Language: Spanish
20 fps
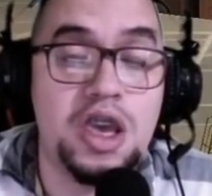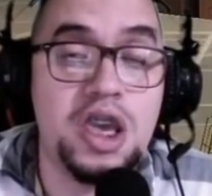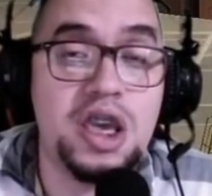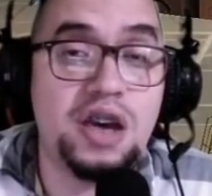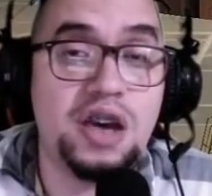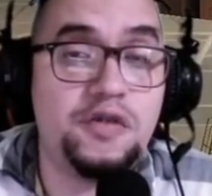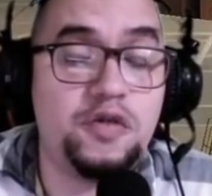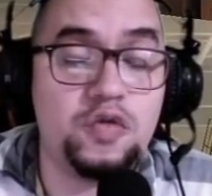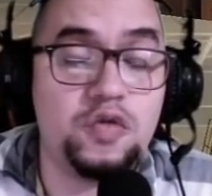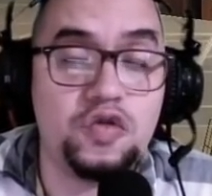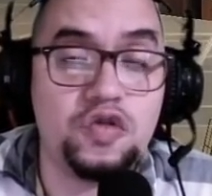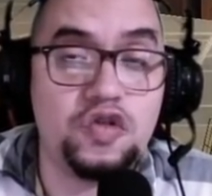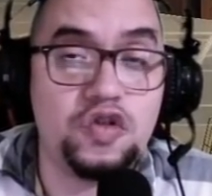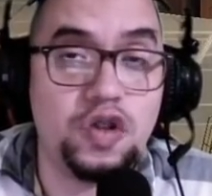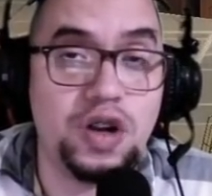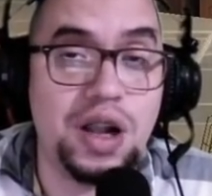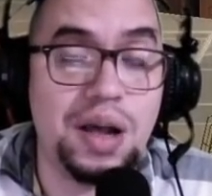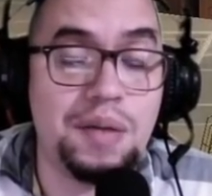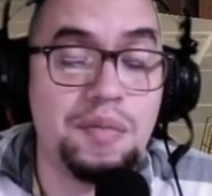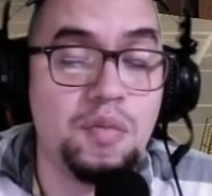y que
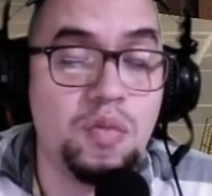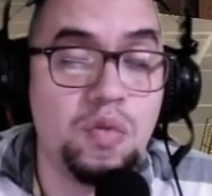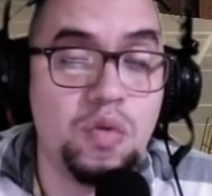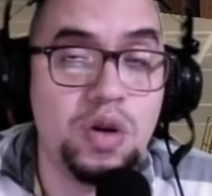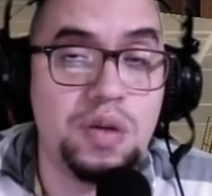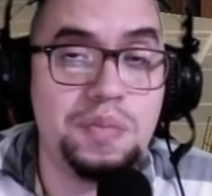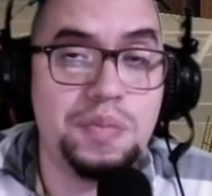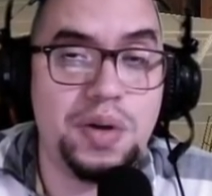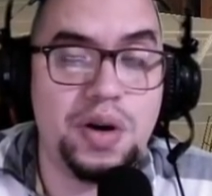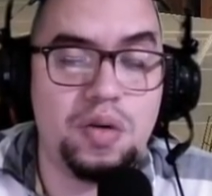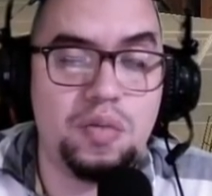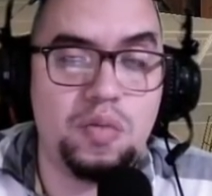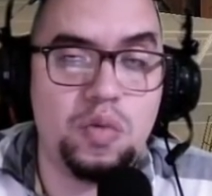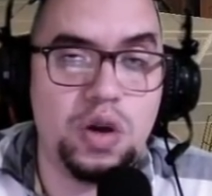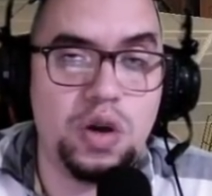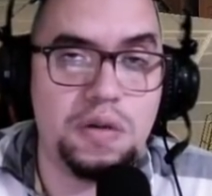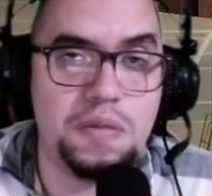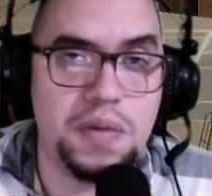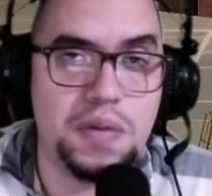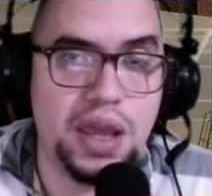funciona muy pero
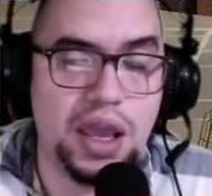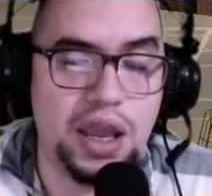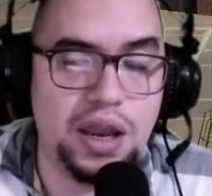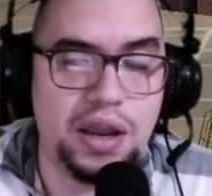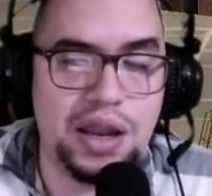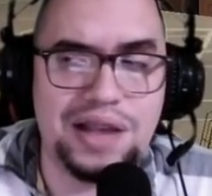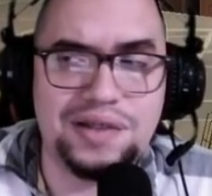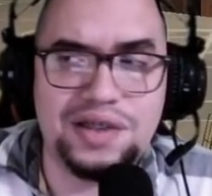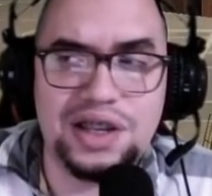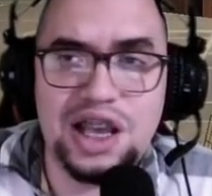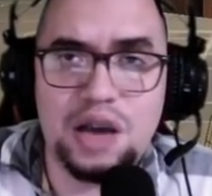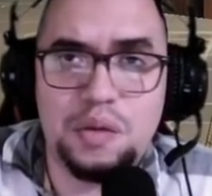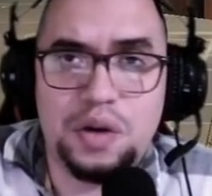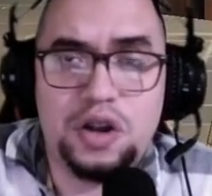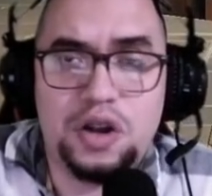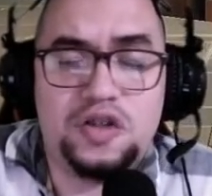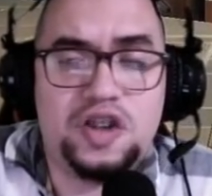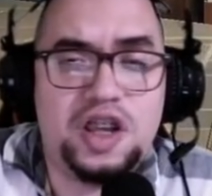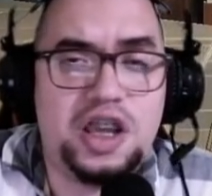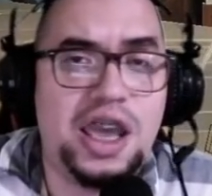muy bien. Así que
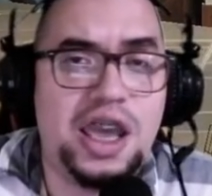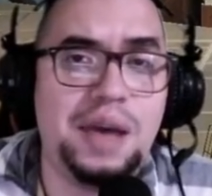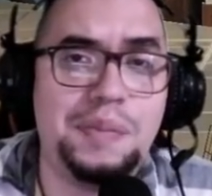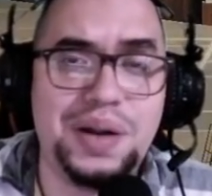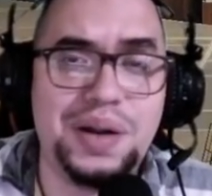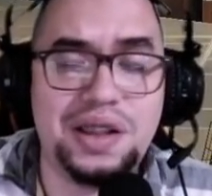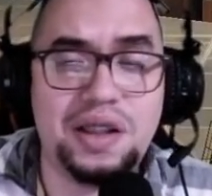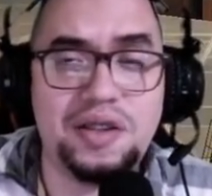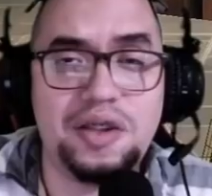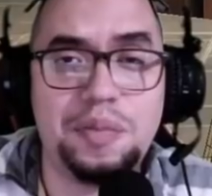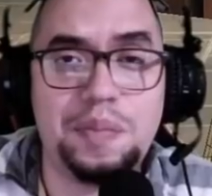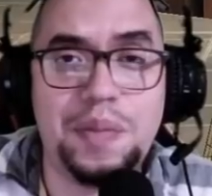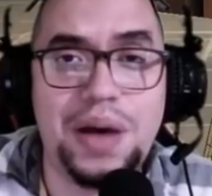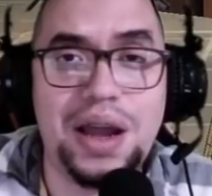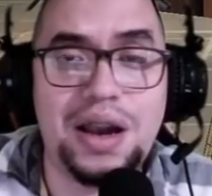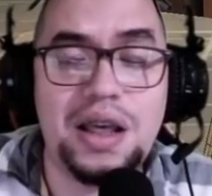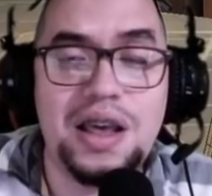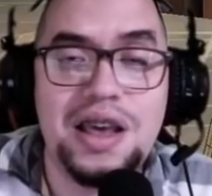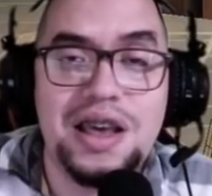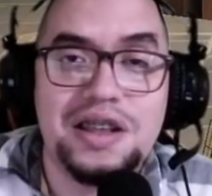bueno, si quieres
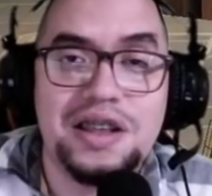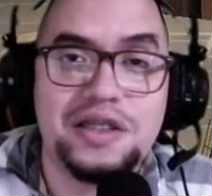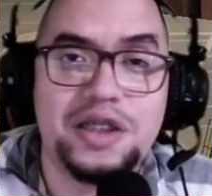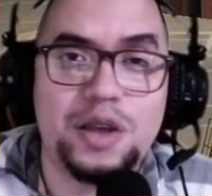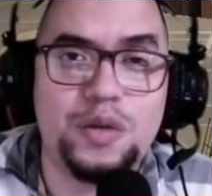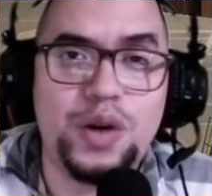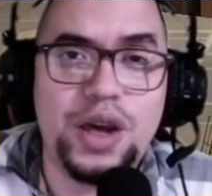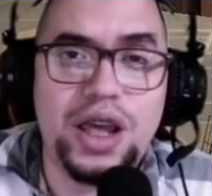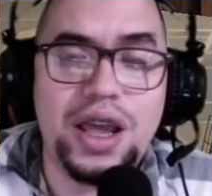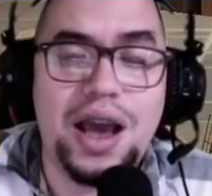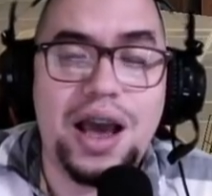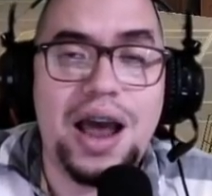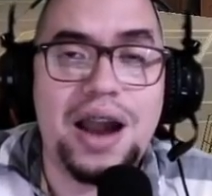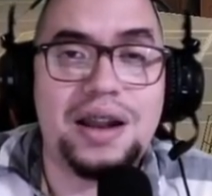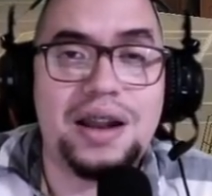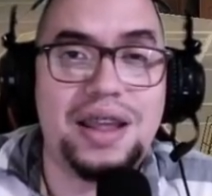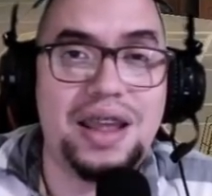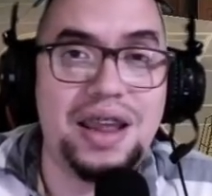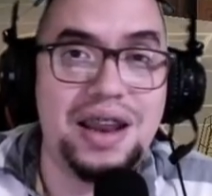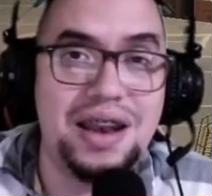participar, te voy a
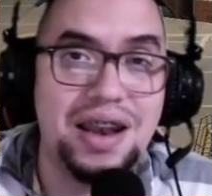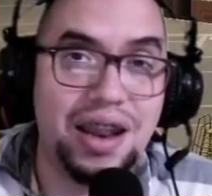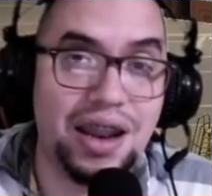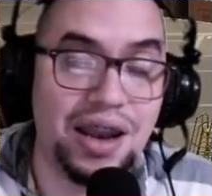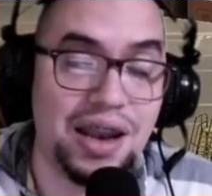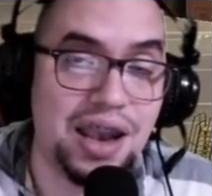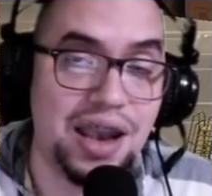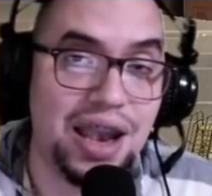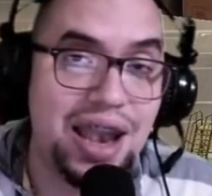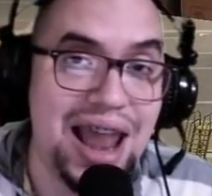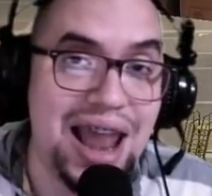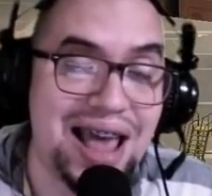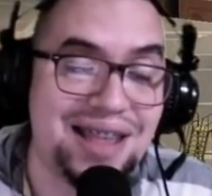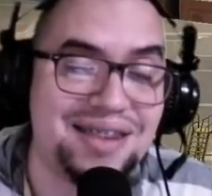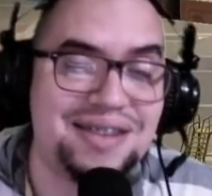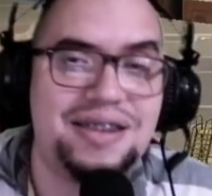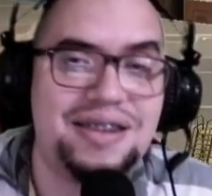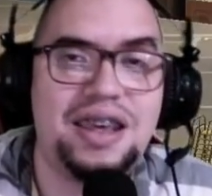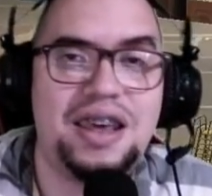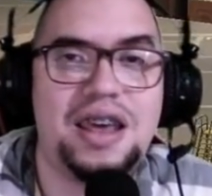dejar el
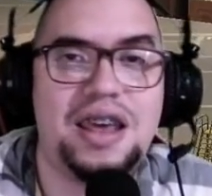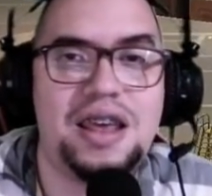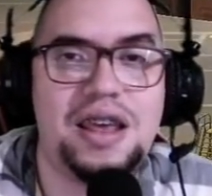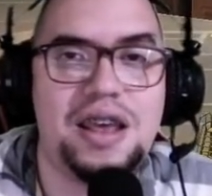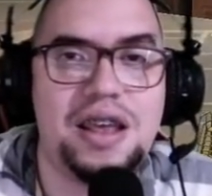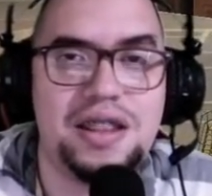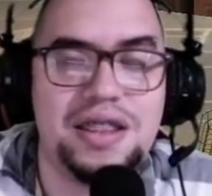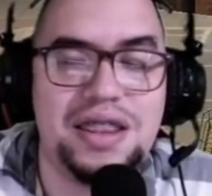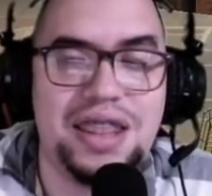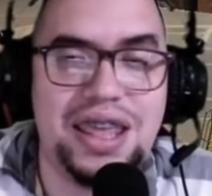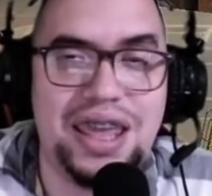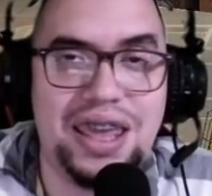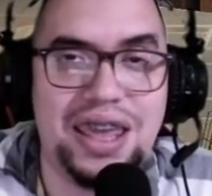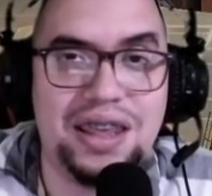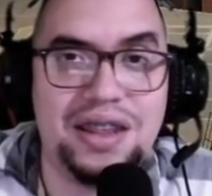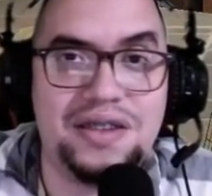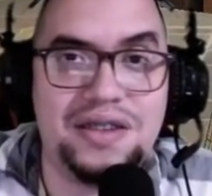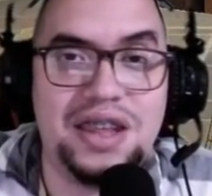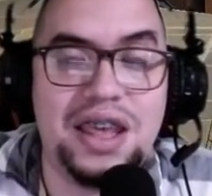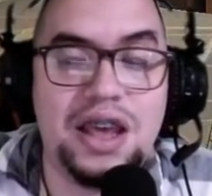enlace
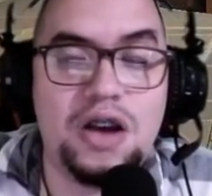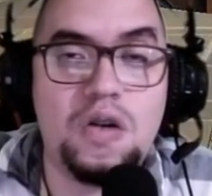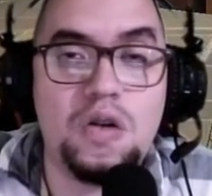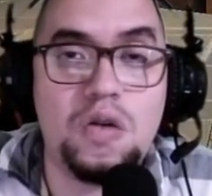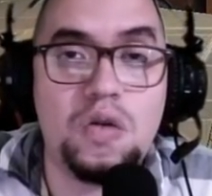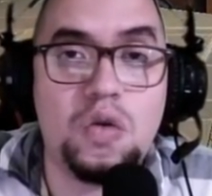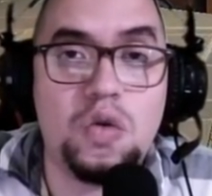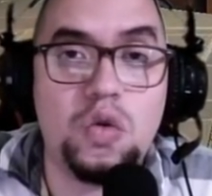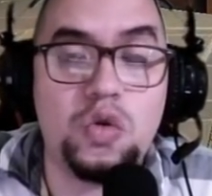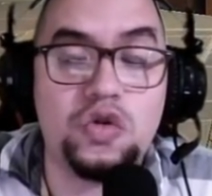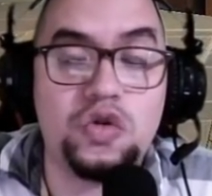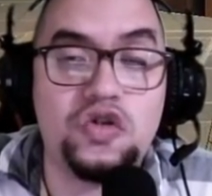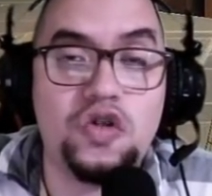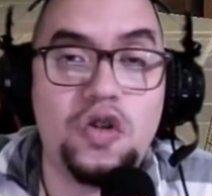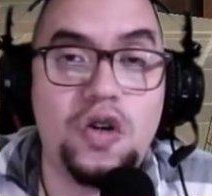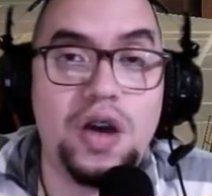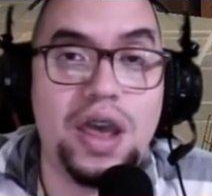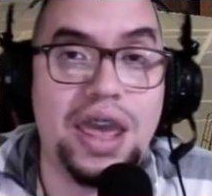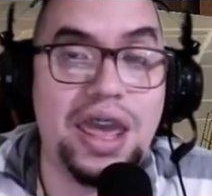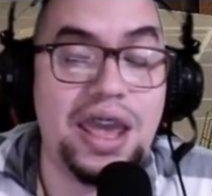de ese
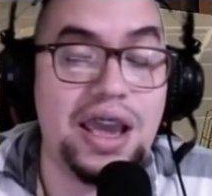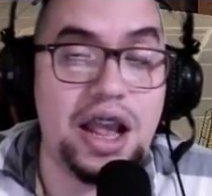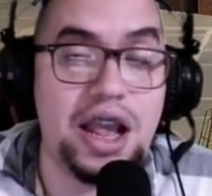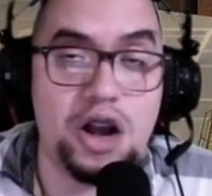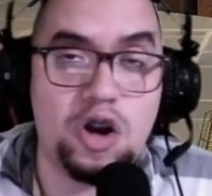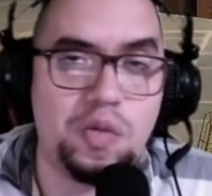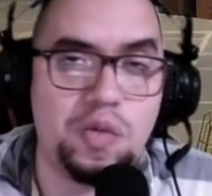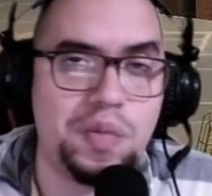concurso en el